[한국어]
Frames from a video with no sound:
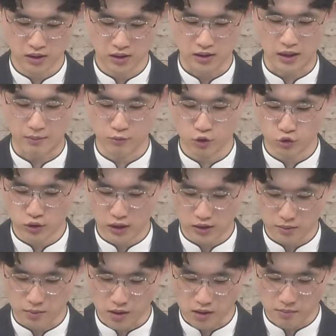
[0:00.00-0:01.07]

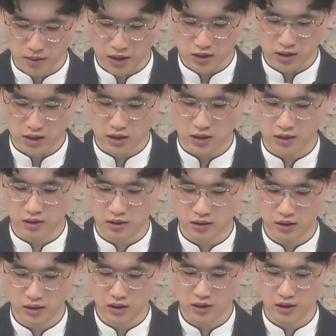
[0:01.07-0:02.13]
남유다를 멸망시킨
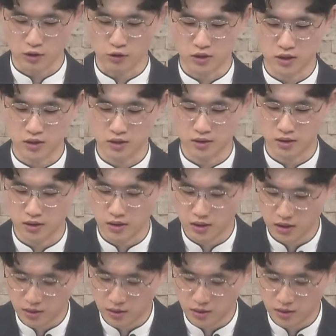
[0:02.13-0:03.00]
그리고 그